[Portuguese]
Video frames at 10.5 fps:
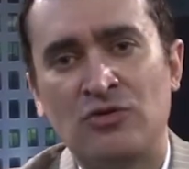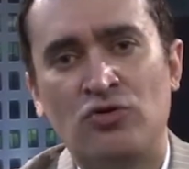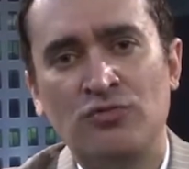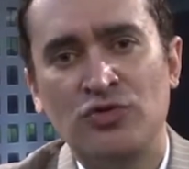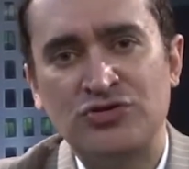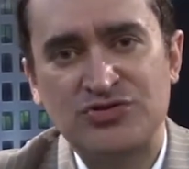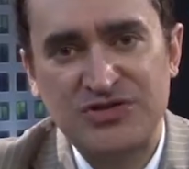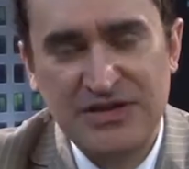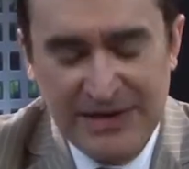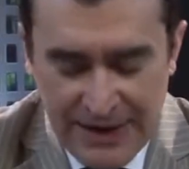Como isto
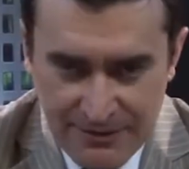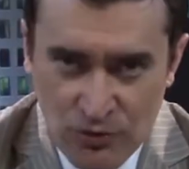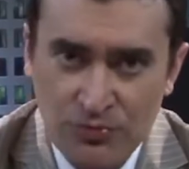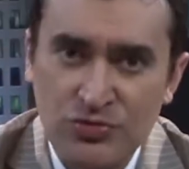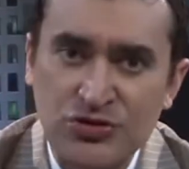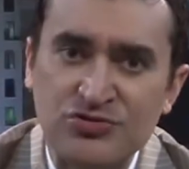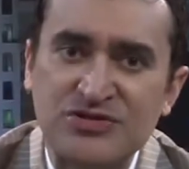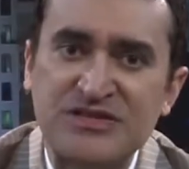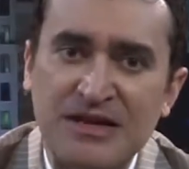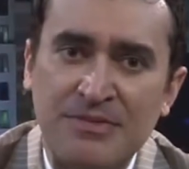se dá? Como
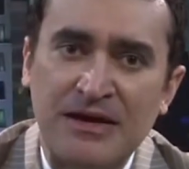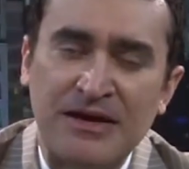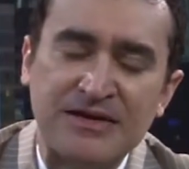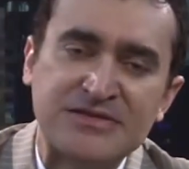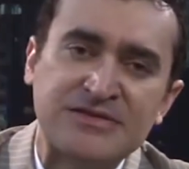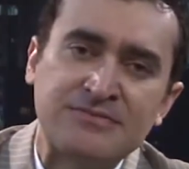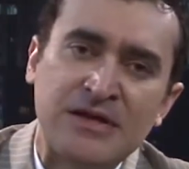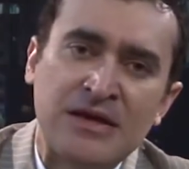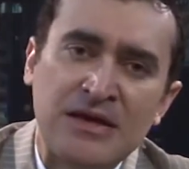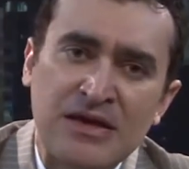isto se estabelece?
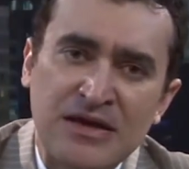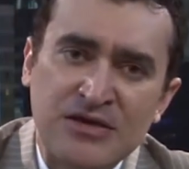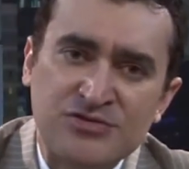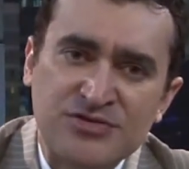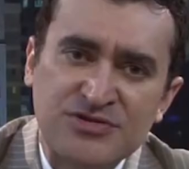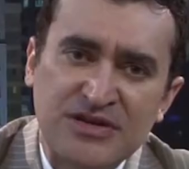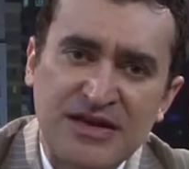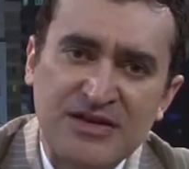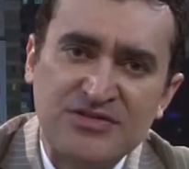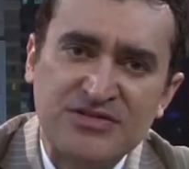Em
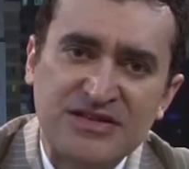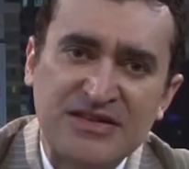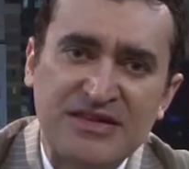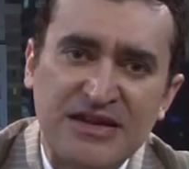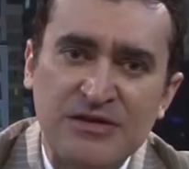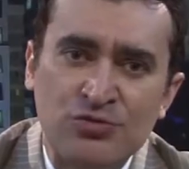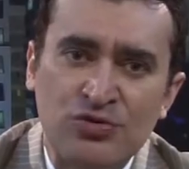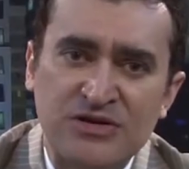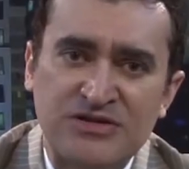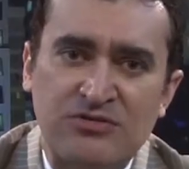sociedades
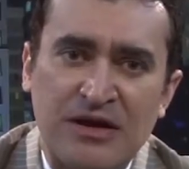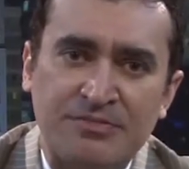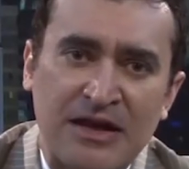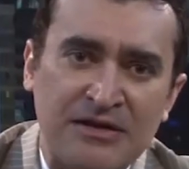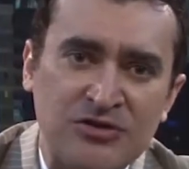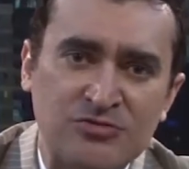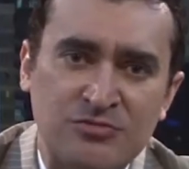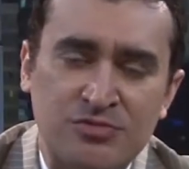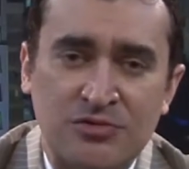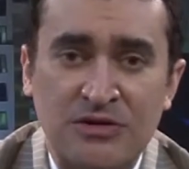anteriores ao
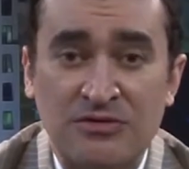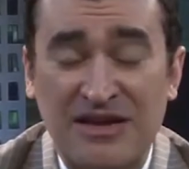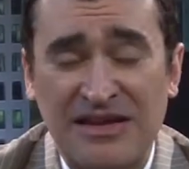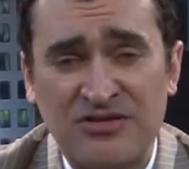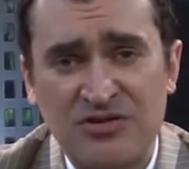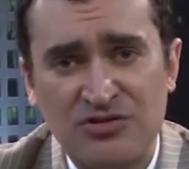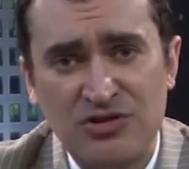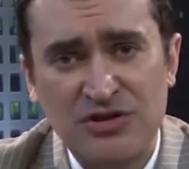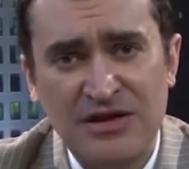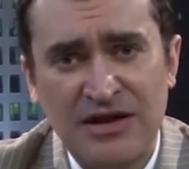capitalismo, portanto na Idade
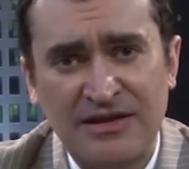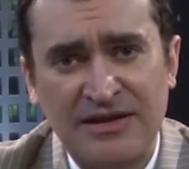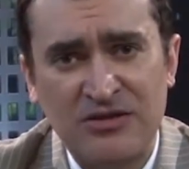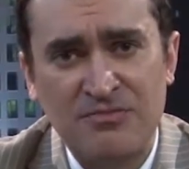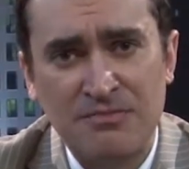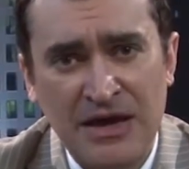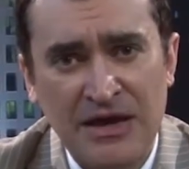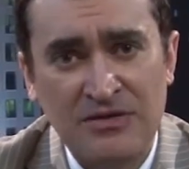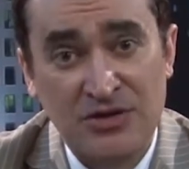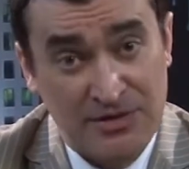Antiga, na Idade
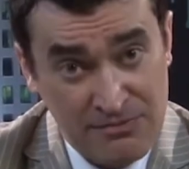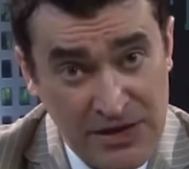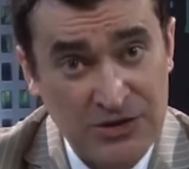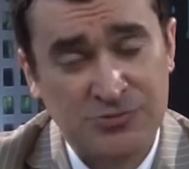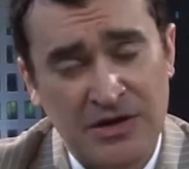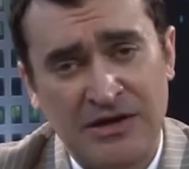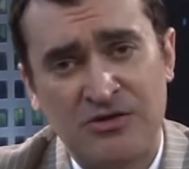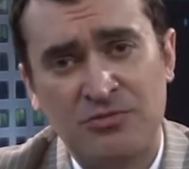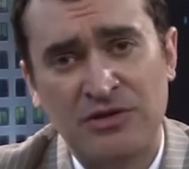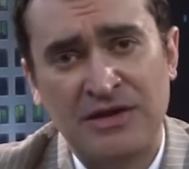Média e mesmo na
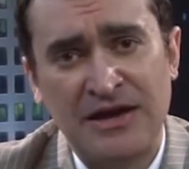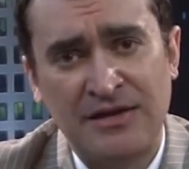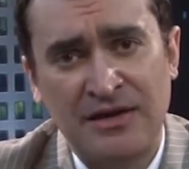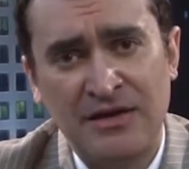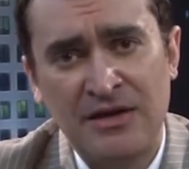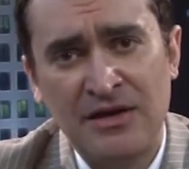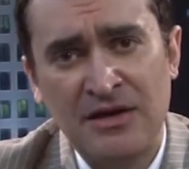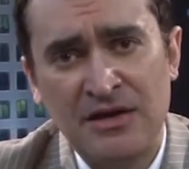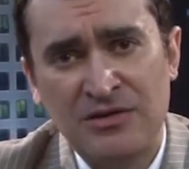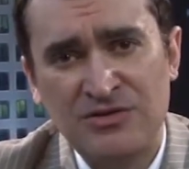Idade Moderna,
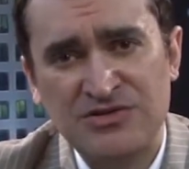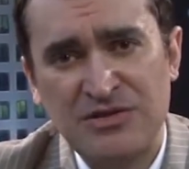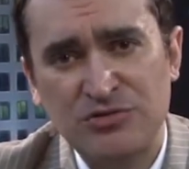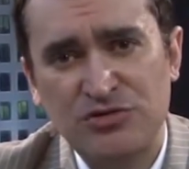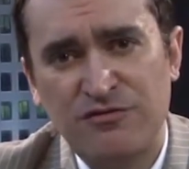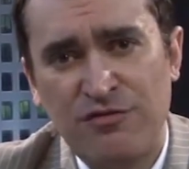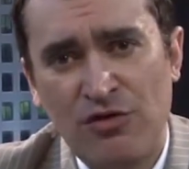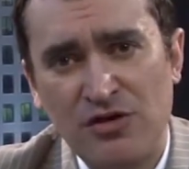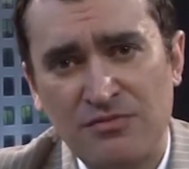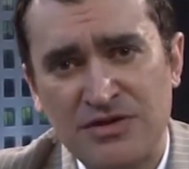nós temos
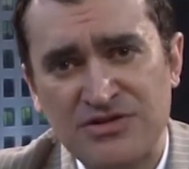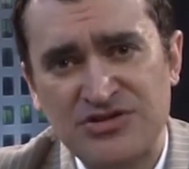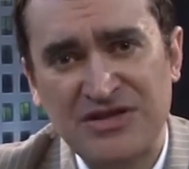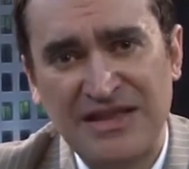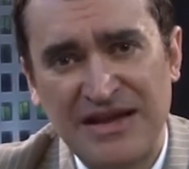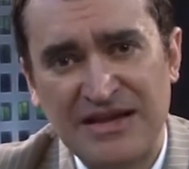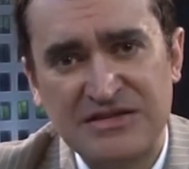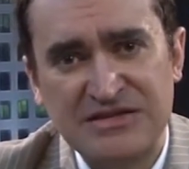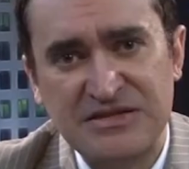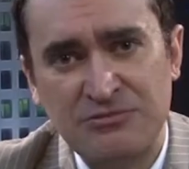formas de
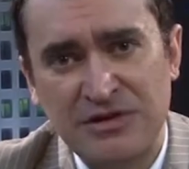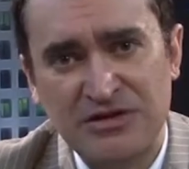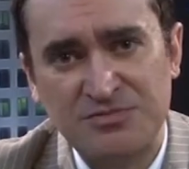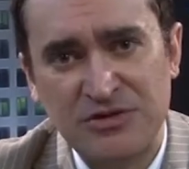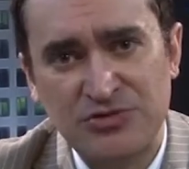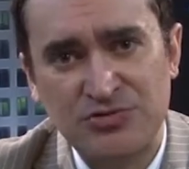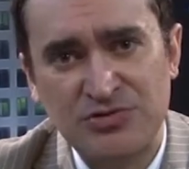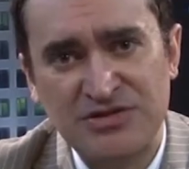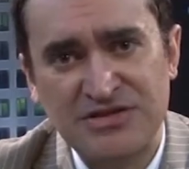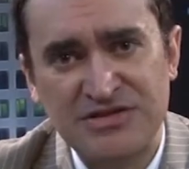interação entre as
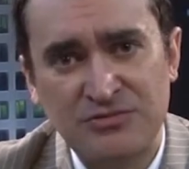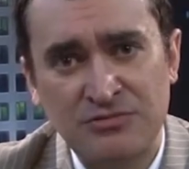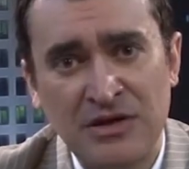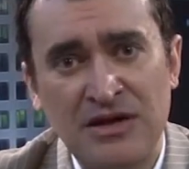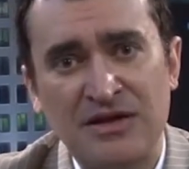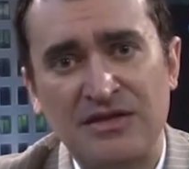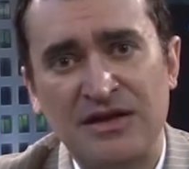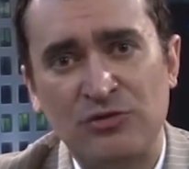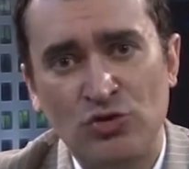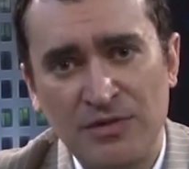pessoas que são
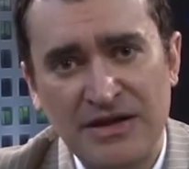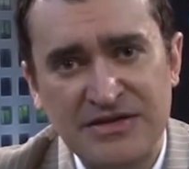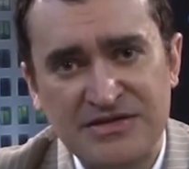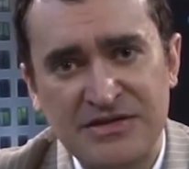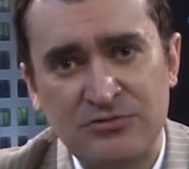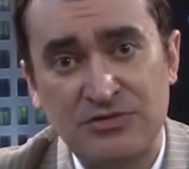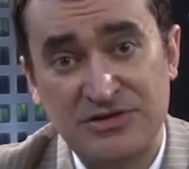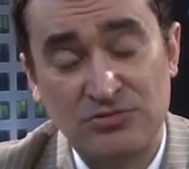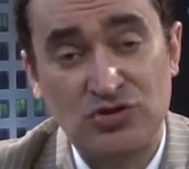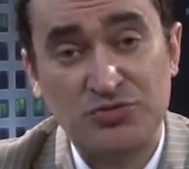de dominação,
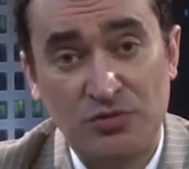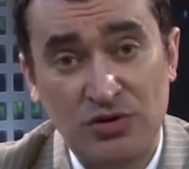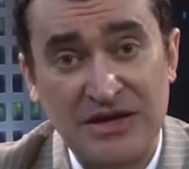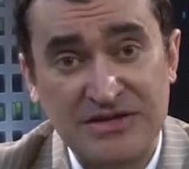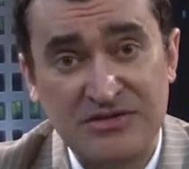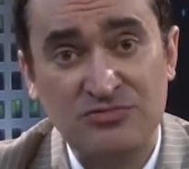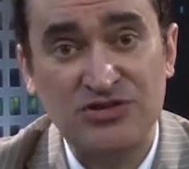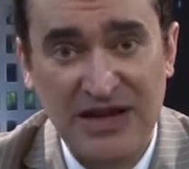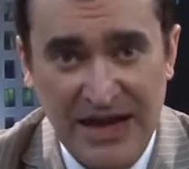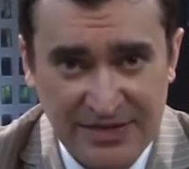que são de
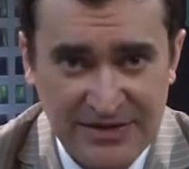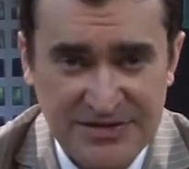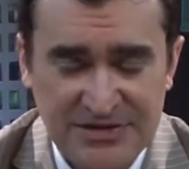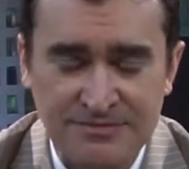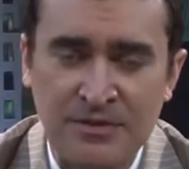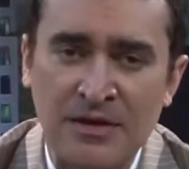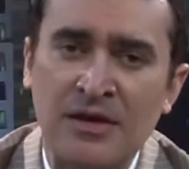exploração diretas.